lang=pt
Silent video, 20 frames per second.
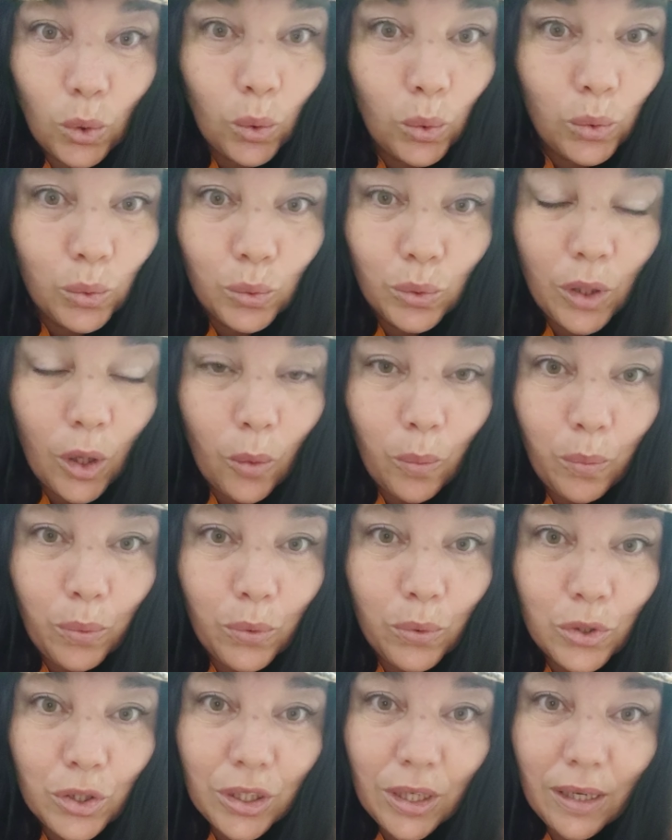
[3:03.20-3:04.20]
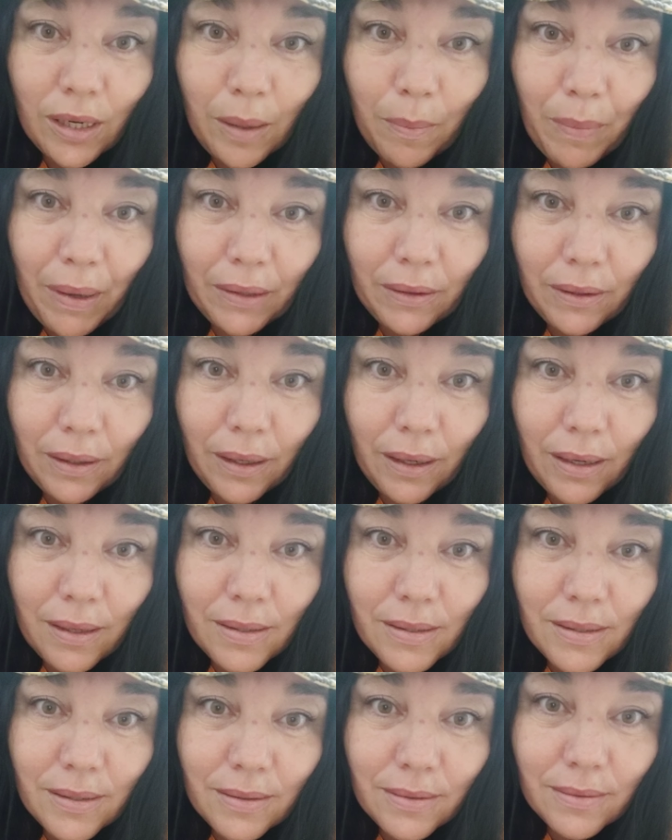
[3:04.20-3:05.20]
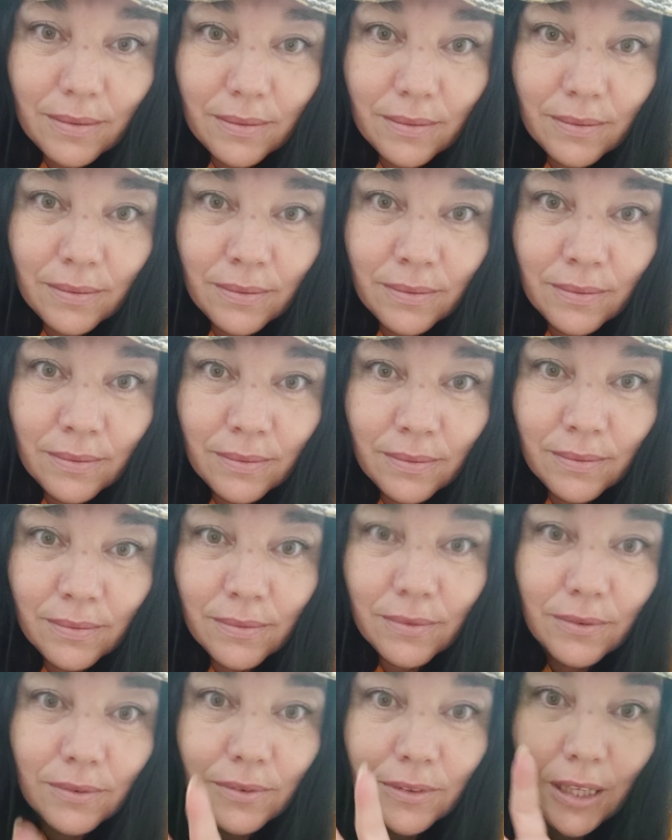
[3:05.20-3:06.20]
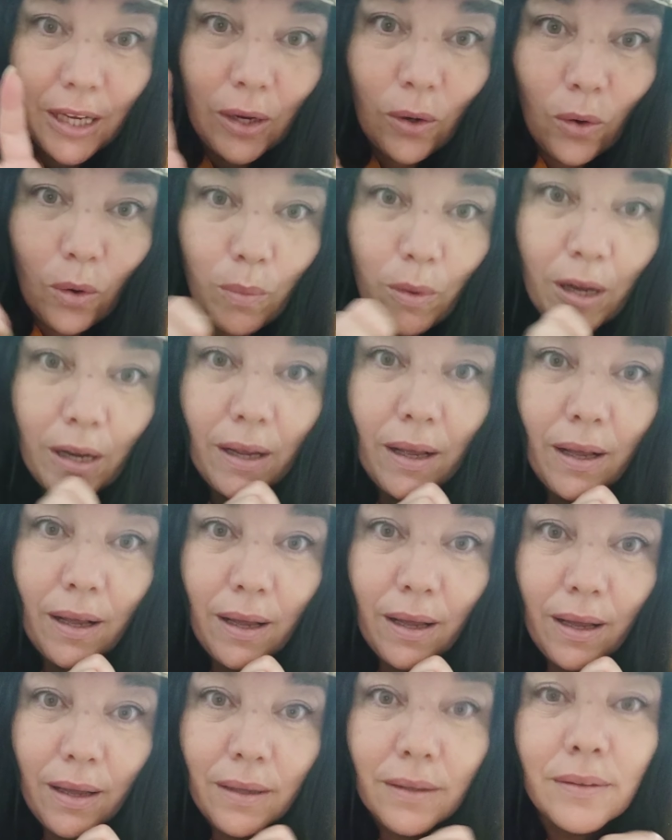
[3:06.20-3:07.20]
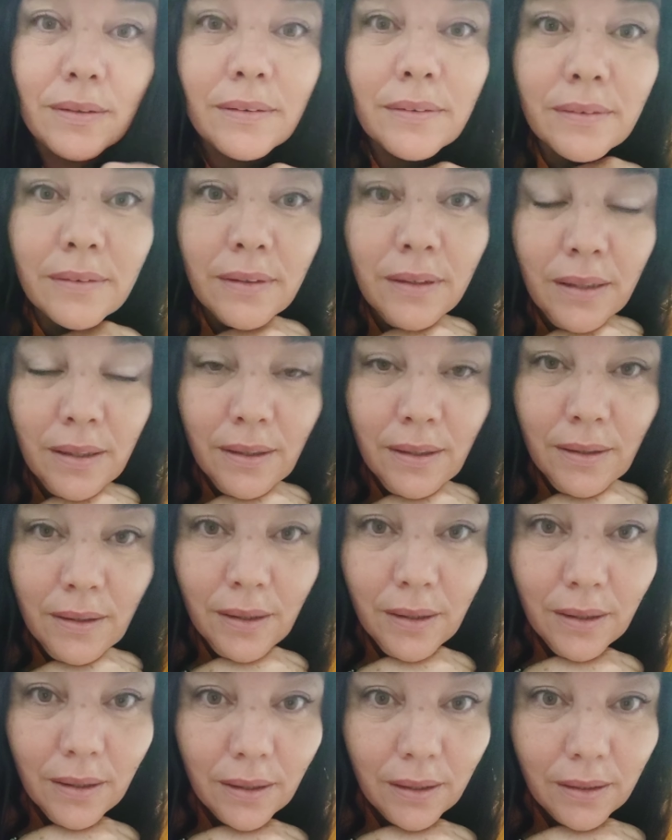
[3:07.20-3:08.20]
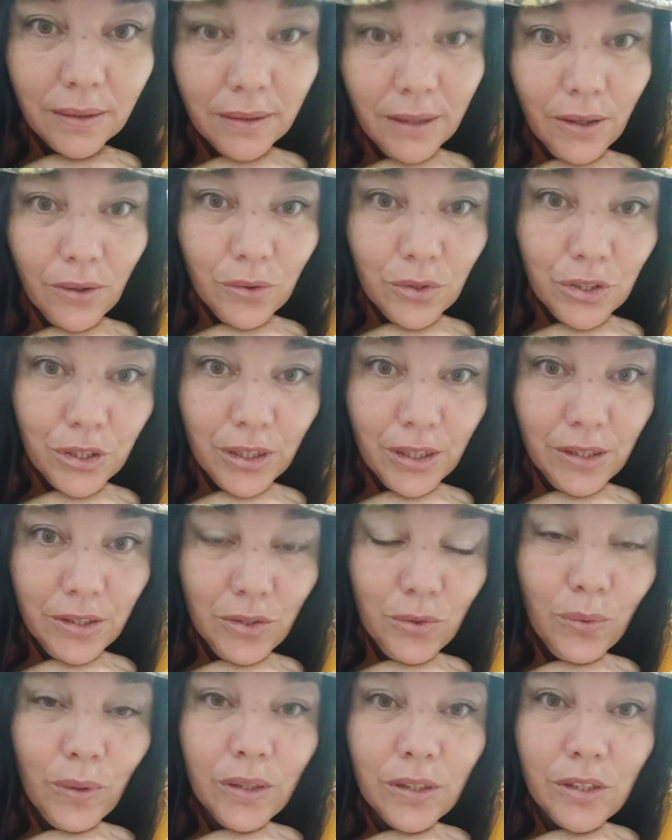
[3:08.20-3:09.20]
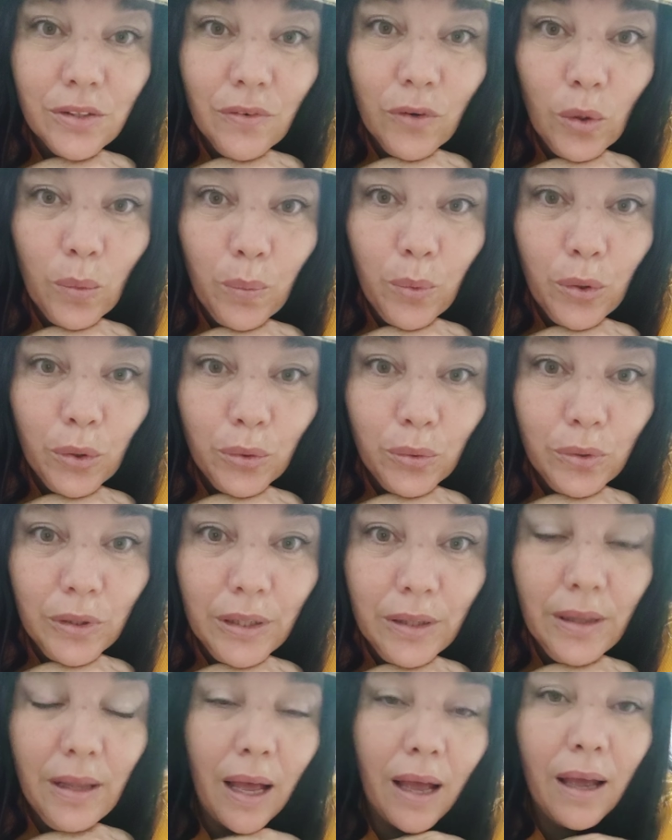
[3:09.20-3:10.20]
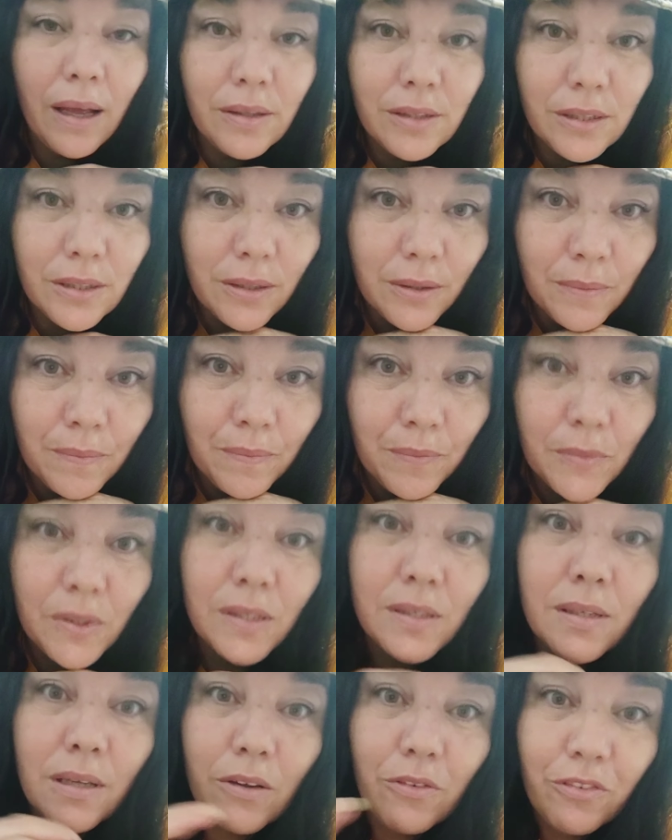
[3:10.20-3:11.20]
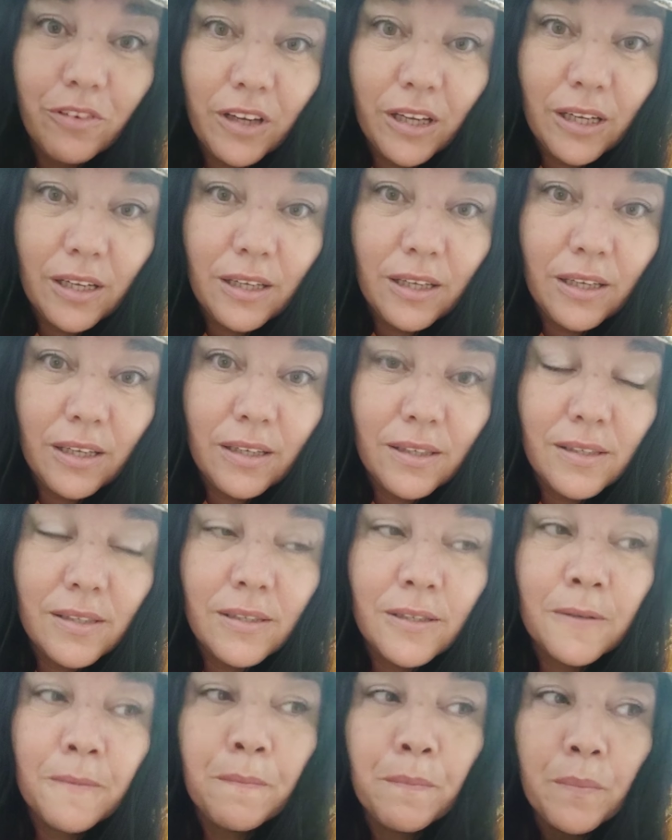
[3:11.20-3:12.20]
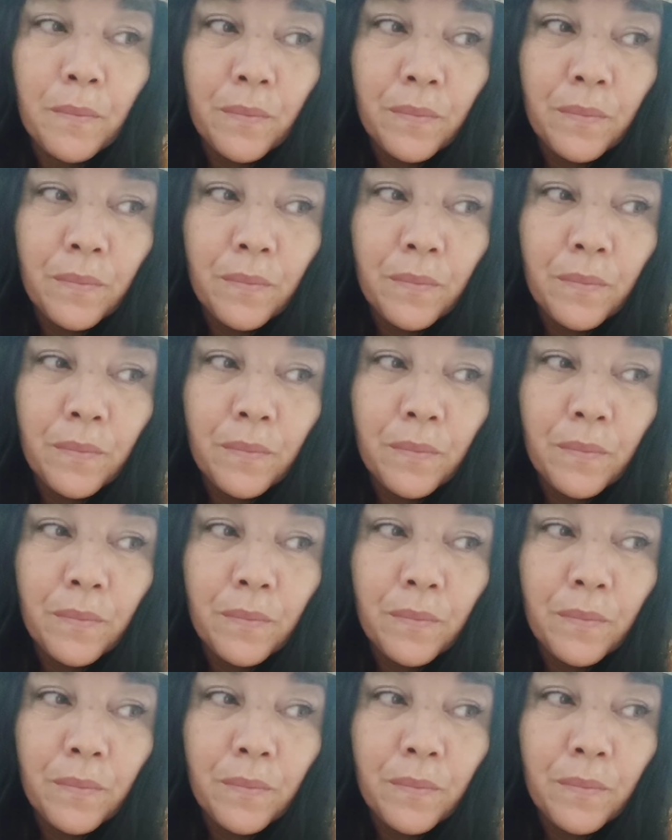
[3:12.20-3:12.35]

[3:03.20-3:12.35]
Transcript: ou tu não puxa ela para trás. Não tem como agarrar. Então, gente, quando tiver oportunidade de ser feliz,